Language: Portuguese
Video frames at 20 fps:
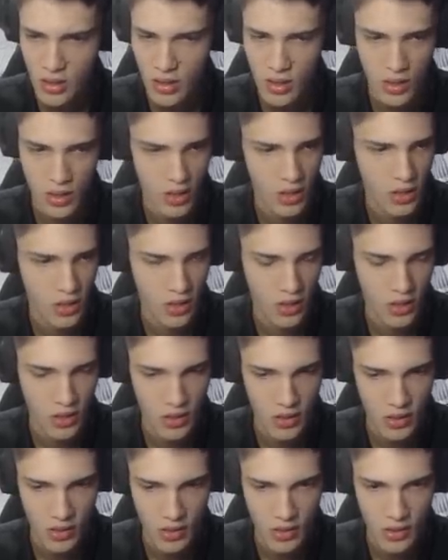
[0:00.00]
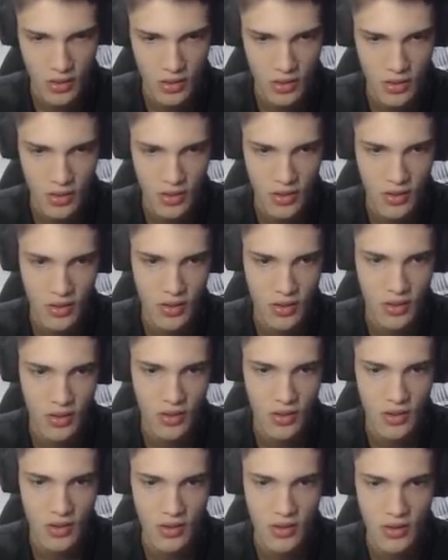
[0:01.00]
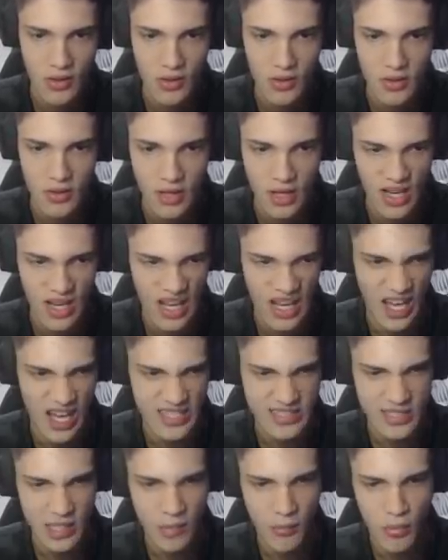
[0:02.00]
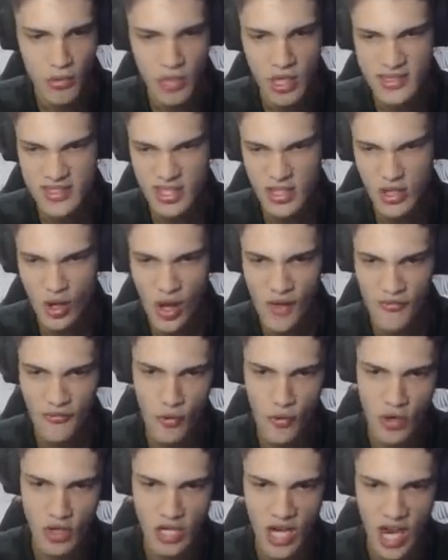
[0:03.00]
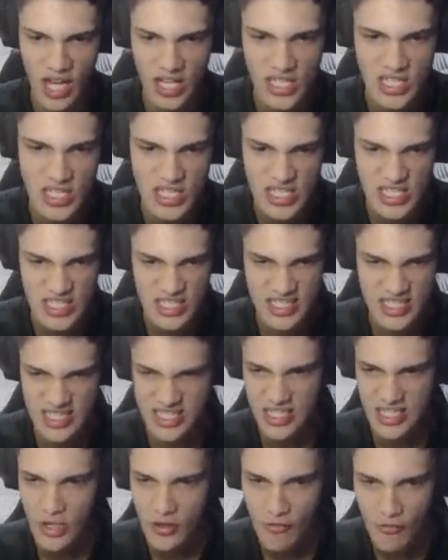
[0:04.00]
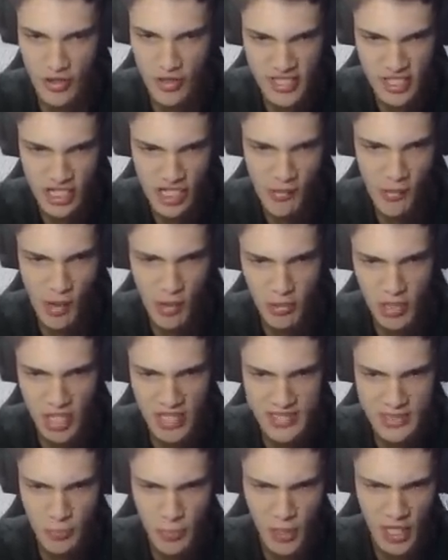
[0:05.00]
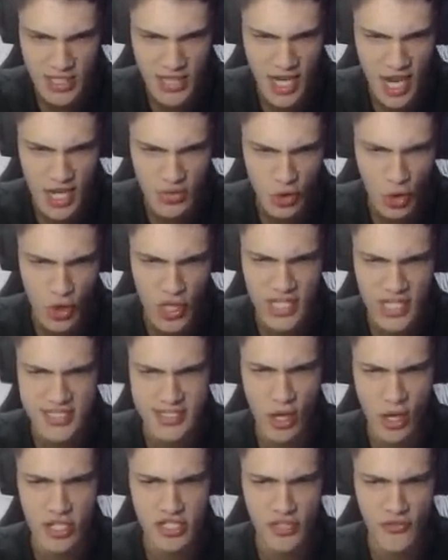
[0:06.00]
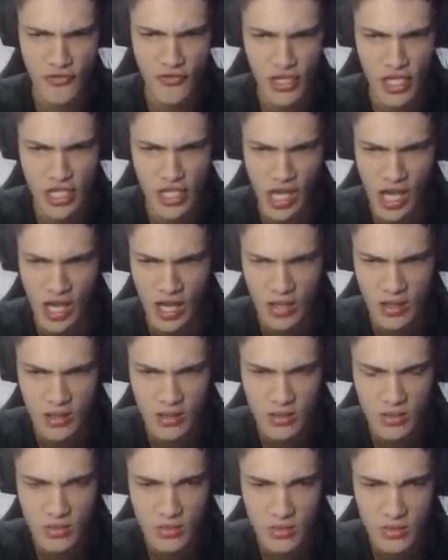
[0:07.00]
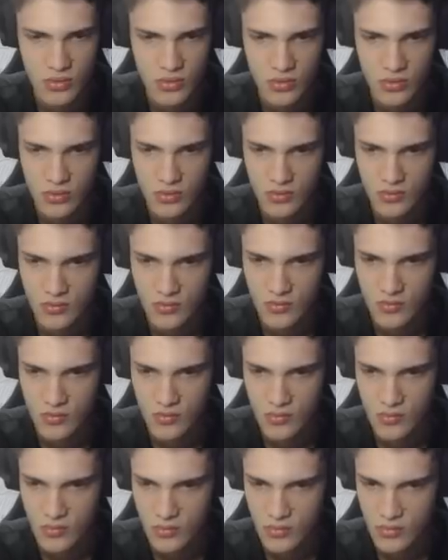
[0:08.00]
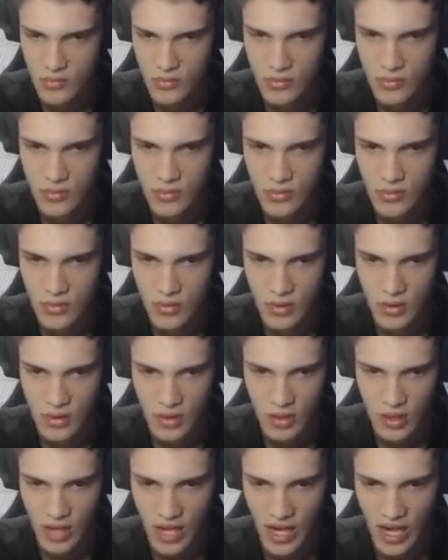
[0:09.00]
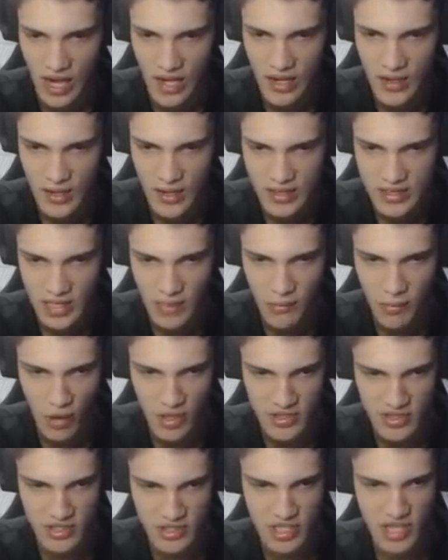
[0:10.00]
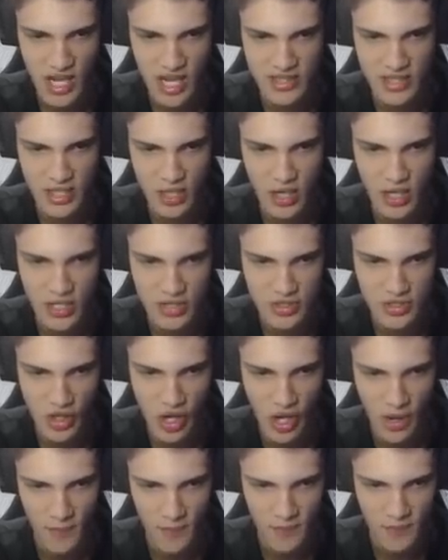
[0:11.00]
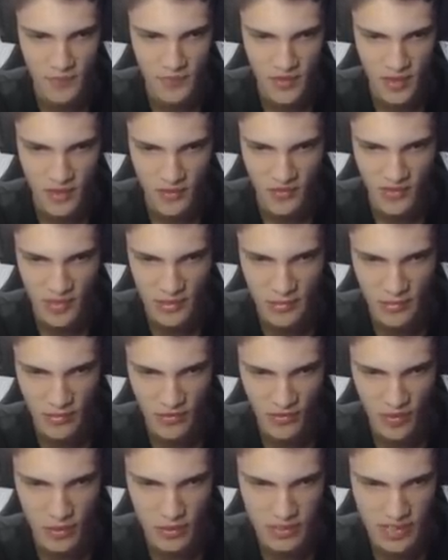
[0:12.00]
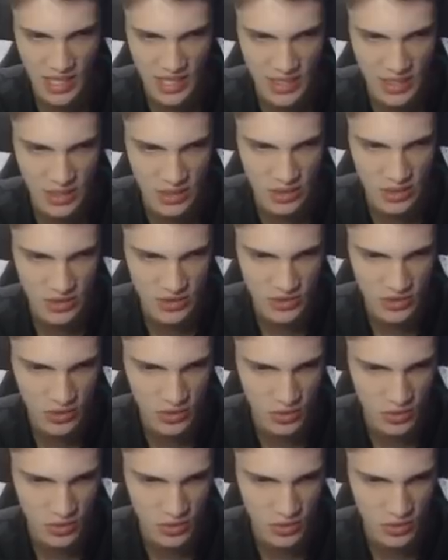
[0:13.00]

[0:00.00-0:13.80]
Corre, corre, que já vazou, já vazou. Ah, essa ambulância deu uma fuga. Ah, você chamou a ambulância por acaso ou eles só adivinha? Não chamei ninguém. Ah, tá bom, gente. Carter, olha só. Vamos voltar aqui ao nosso...